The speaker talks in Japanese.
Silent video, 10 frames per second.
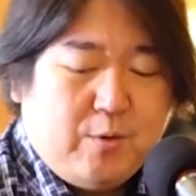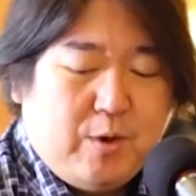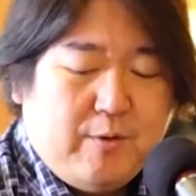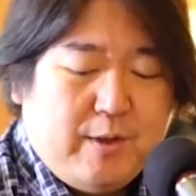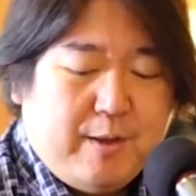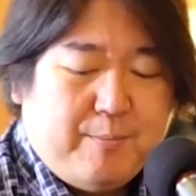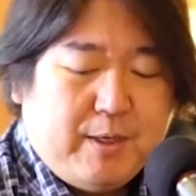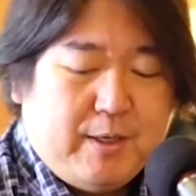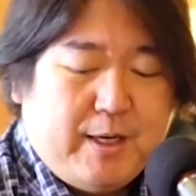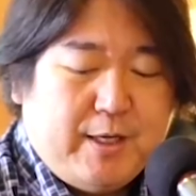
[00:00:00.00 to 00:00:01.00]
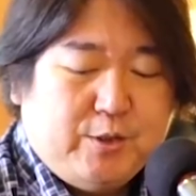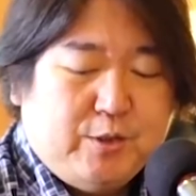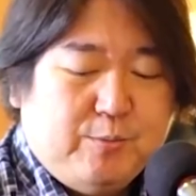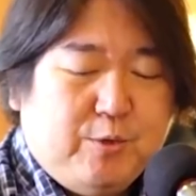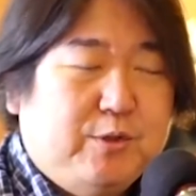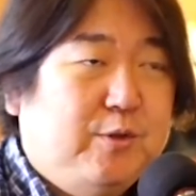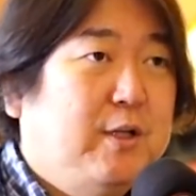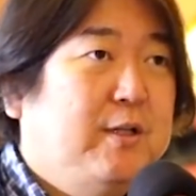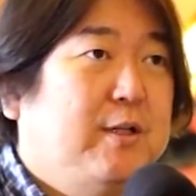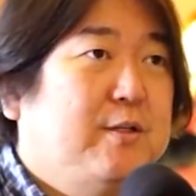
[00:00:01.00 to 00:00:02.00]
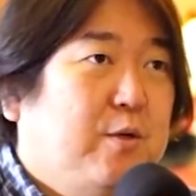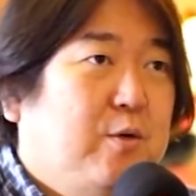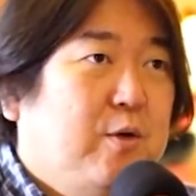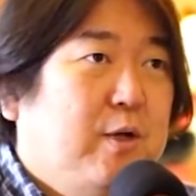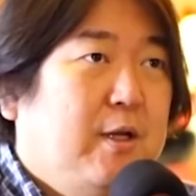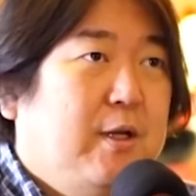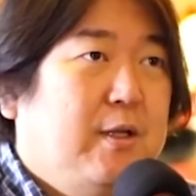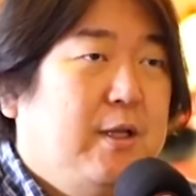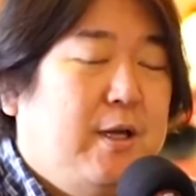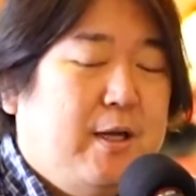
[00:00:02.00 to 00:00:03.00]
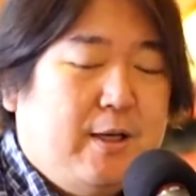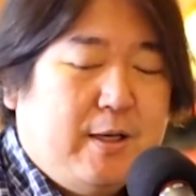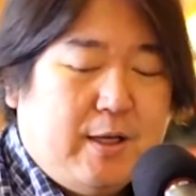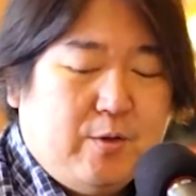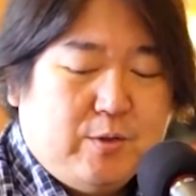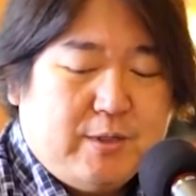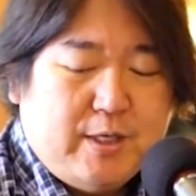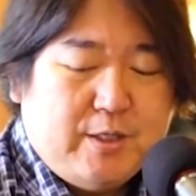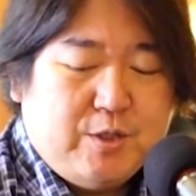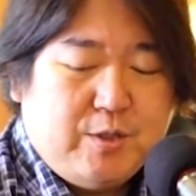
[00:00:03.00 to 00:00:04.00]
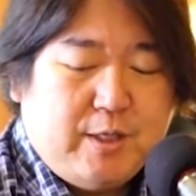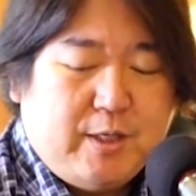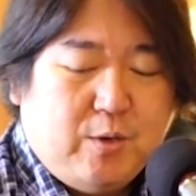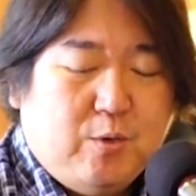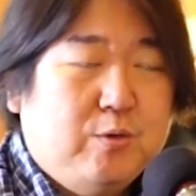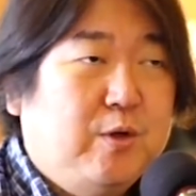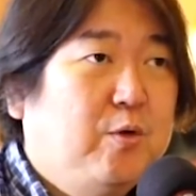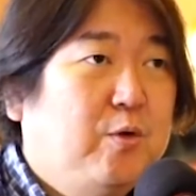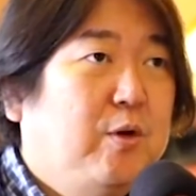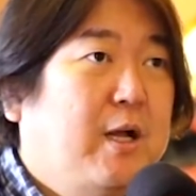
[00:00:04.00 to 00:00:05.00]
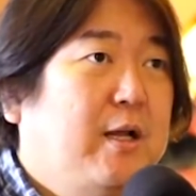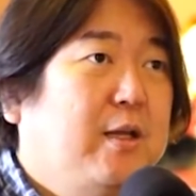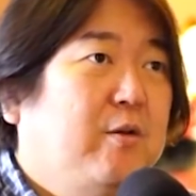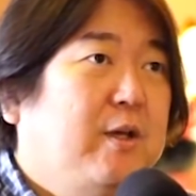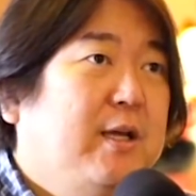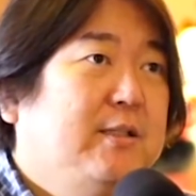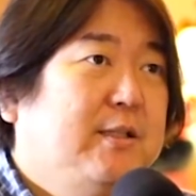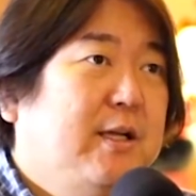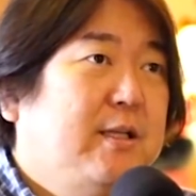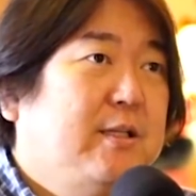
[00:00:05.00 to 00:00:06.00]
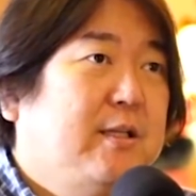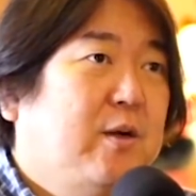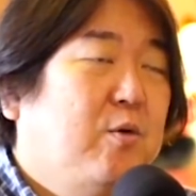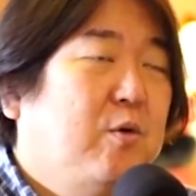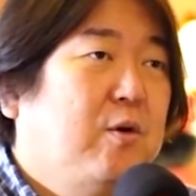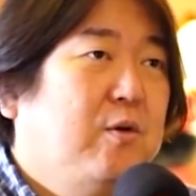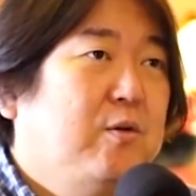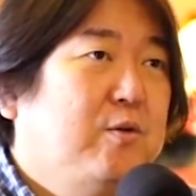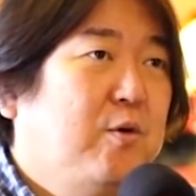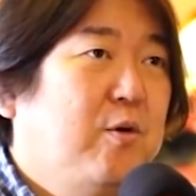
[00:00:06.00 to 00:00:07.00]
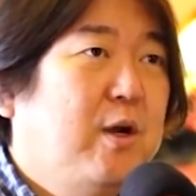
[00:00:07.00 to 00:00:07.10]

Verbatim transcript: で、これはね、やっぱり練習も必要なんですよ。えー、で、あの最終的に本当にこの環境を癒したいって心の底